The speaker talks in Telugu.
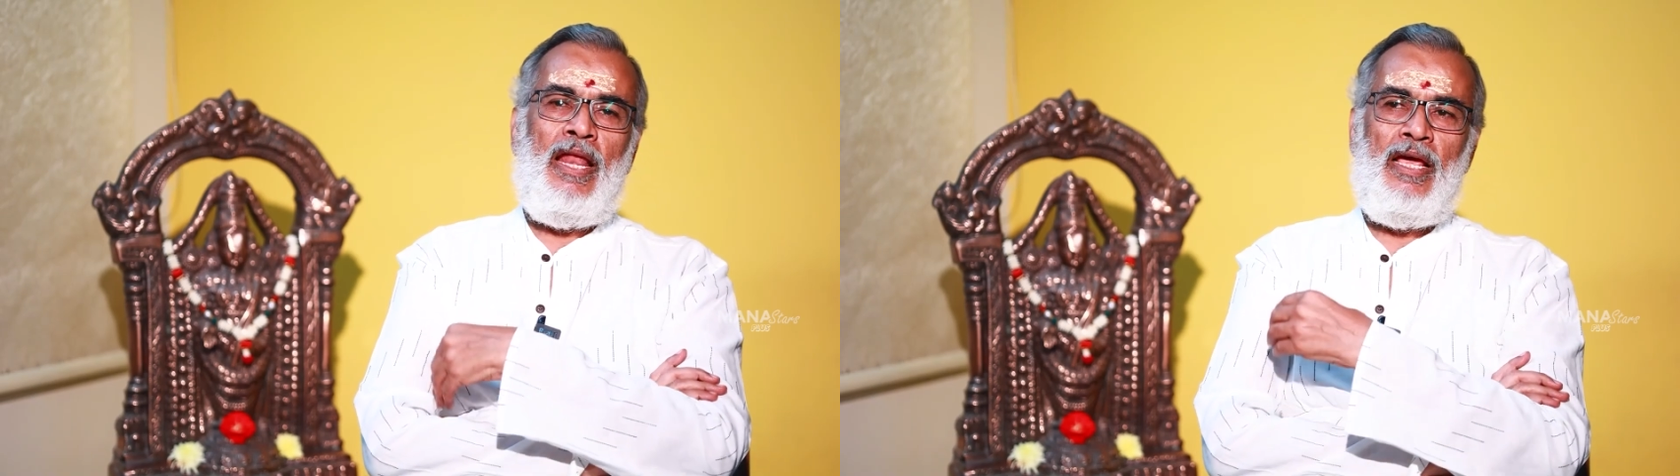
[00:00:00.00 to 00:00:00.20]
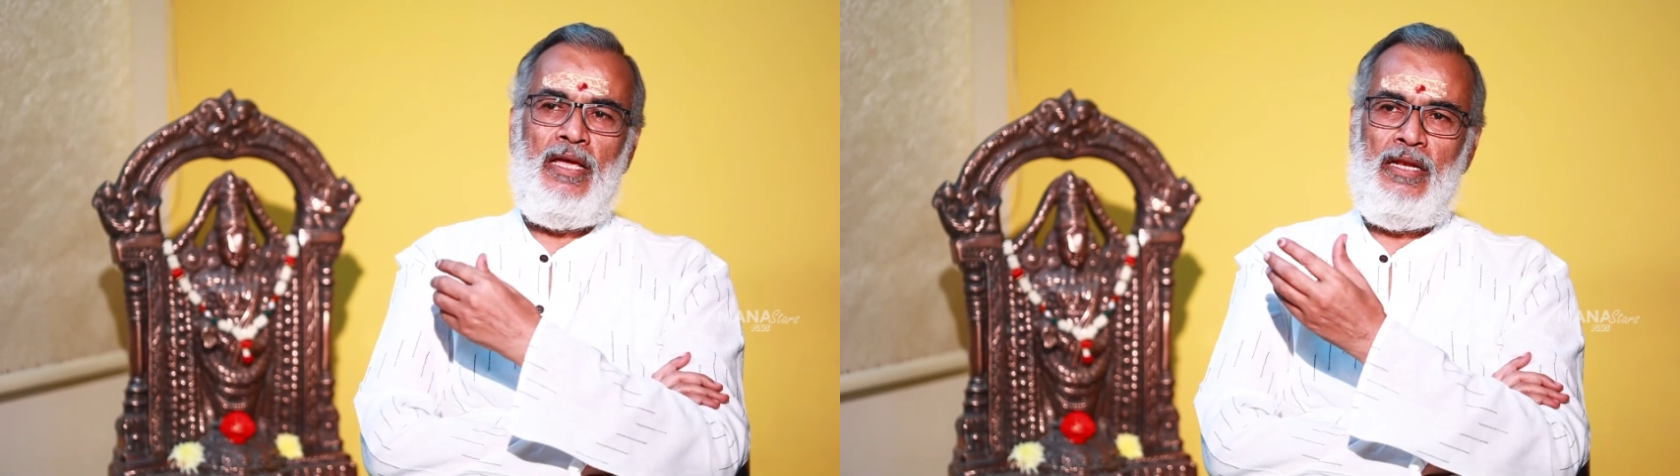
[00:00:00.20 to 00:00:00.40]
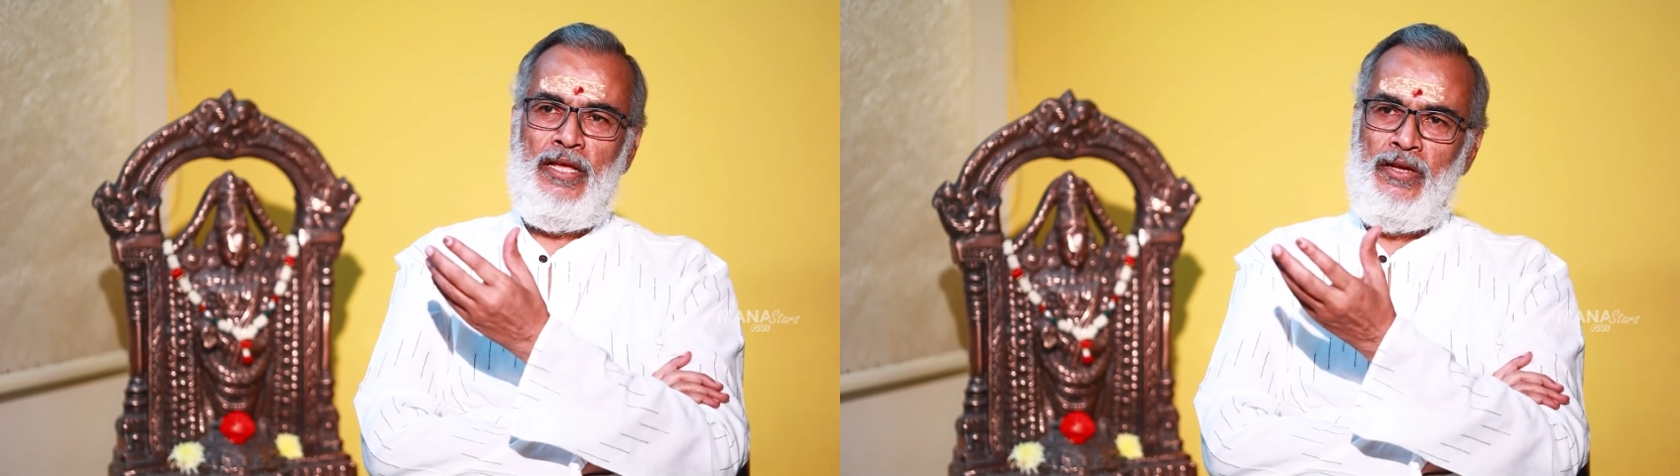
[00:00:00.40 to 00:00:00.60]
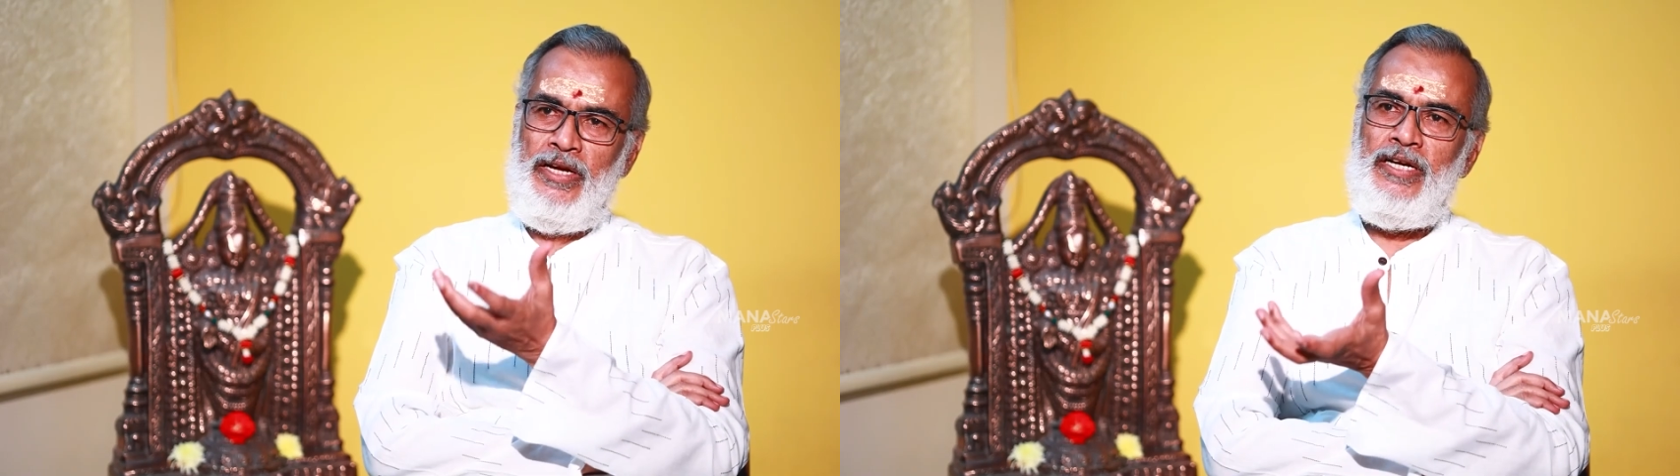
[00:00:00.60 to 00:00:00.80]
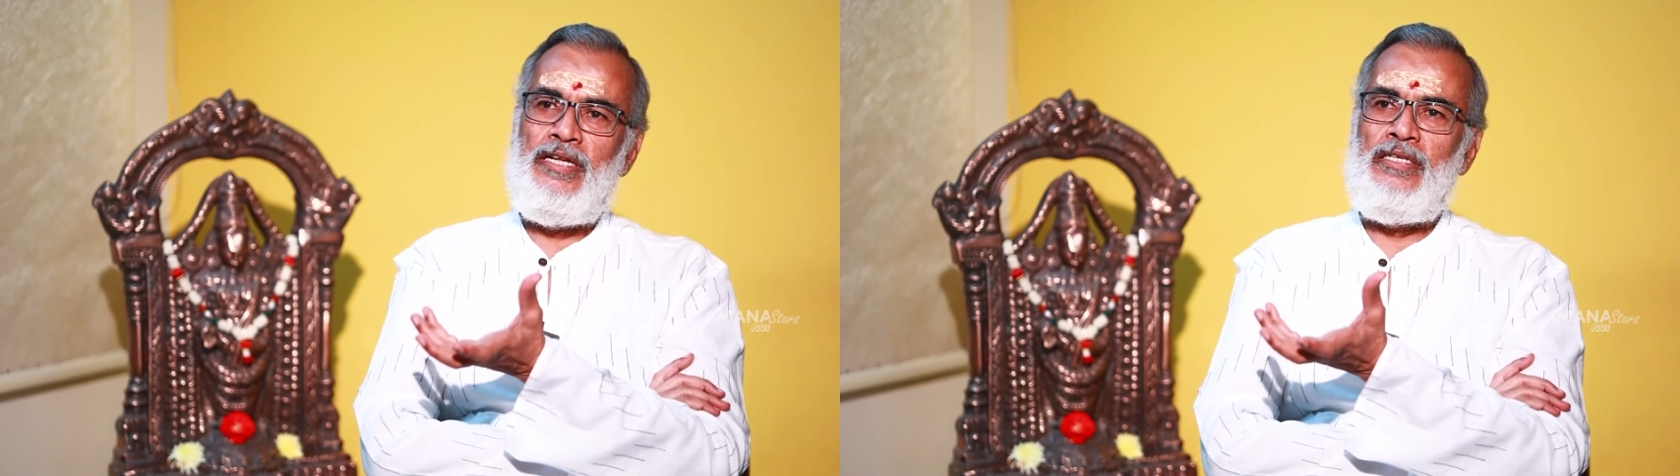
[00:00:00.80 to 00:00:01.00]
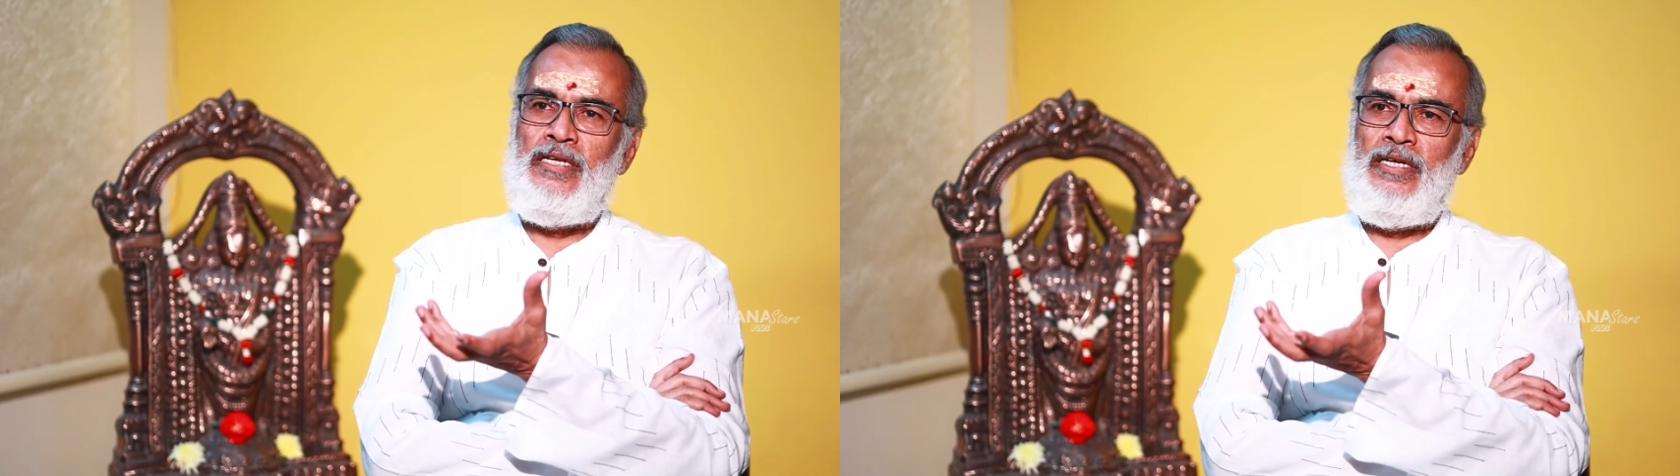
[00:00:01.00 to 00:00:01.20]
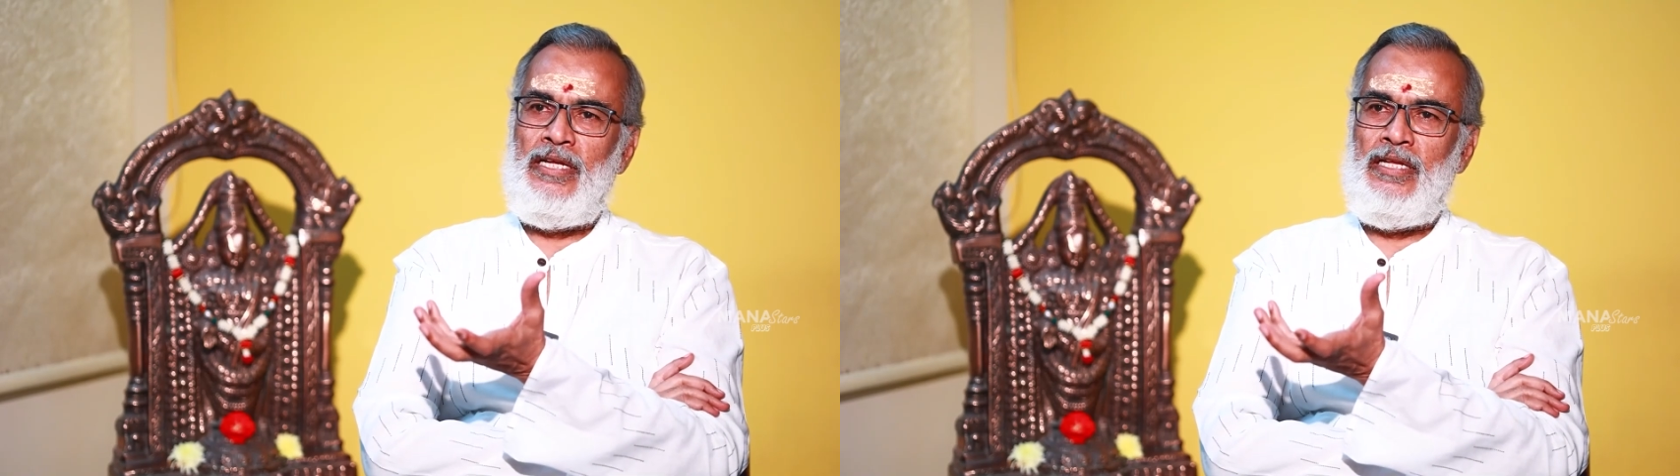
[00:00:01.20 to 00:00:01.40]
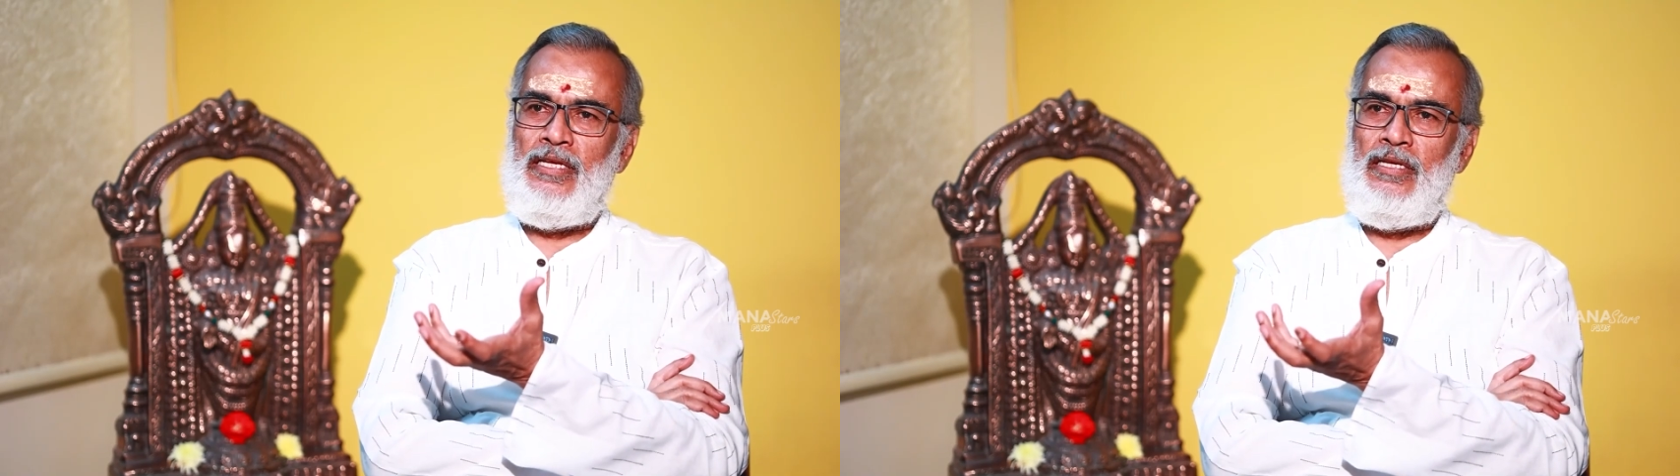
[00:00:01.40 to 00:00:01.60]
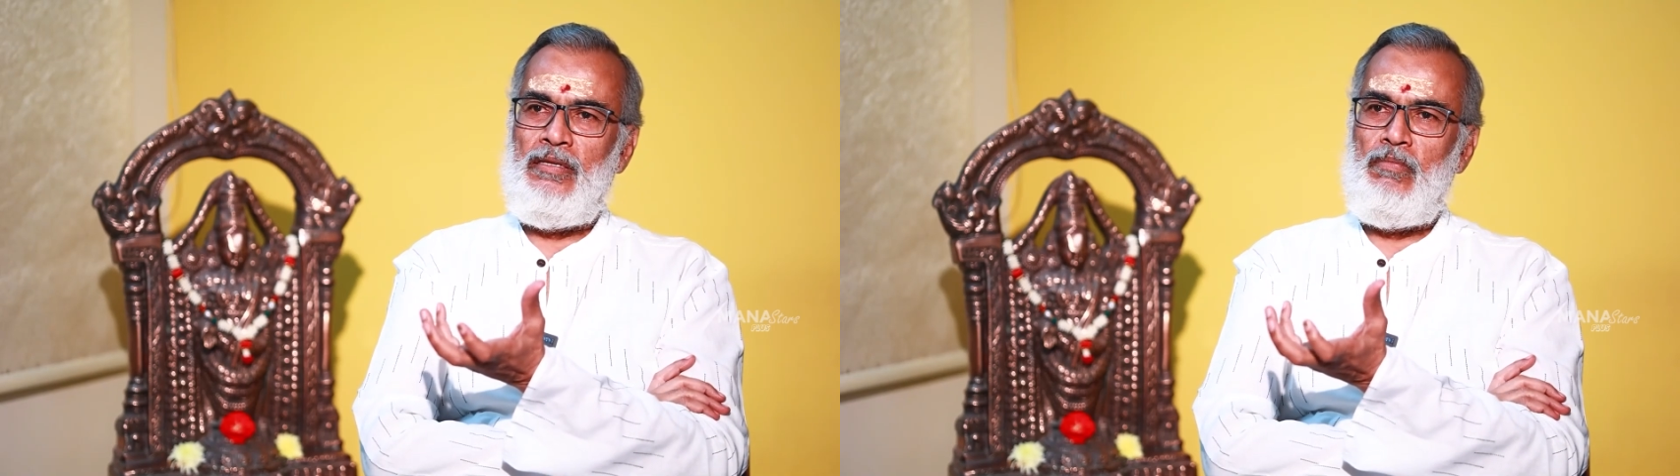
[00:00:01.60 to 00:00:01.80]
అలాగే నేను ఎడిటింగ్ చేయడానికి